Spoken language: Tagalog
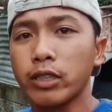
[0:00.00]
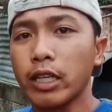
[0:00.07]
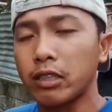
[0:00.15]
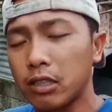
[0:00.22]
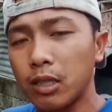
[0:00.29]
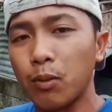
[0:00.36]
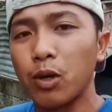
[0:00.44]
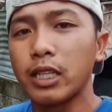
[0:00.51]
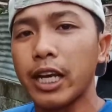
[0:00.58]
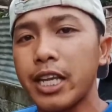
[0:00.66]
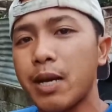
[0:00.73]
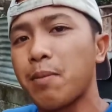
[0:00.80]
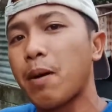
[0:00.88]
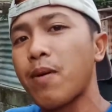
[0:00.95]
kasi sisimulan na
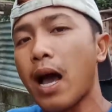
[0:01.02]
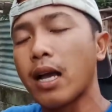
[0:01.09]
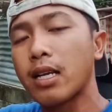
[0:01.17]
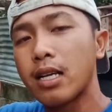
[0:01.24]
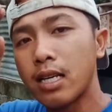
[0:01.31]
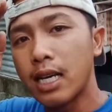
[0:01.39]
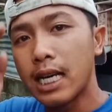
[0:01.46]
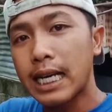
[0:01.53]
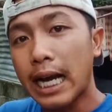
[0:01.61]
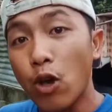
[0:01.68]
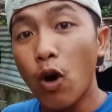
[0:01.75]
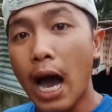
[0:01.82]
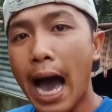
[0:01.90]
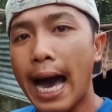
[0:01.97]
rin niya mag-vlog
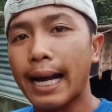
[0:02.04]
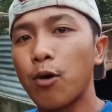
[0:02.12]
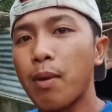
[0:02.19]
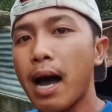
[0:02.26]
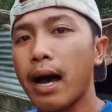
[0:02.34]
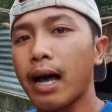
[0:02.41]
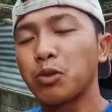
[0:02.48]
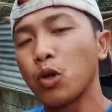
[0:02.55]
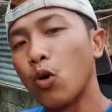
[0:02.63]
ngayong araw mga kalabs.